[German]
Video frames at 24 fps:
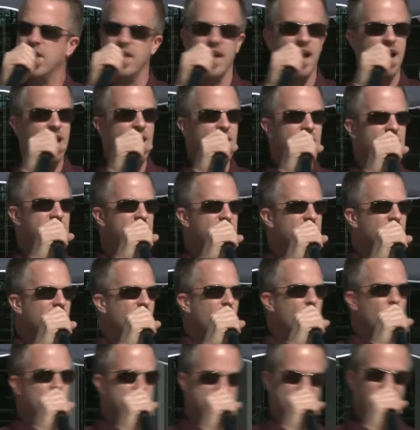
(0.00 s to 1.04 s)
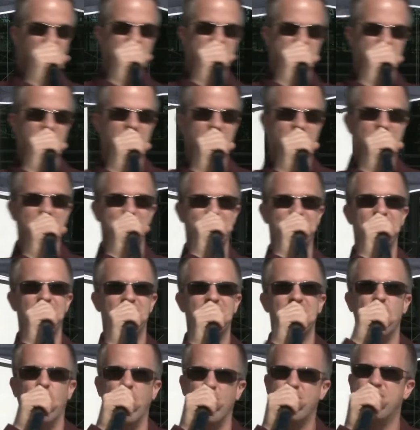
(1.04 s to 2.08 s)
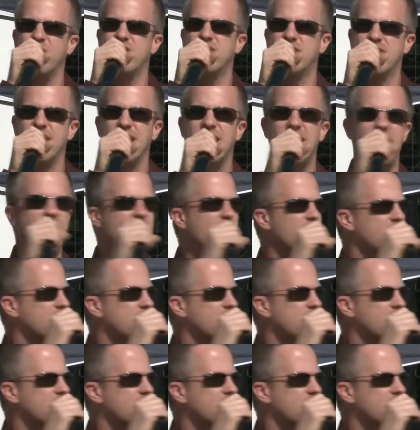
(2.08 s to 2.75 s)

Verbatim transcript: Ja? Und das ist die offizielle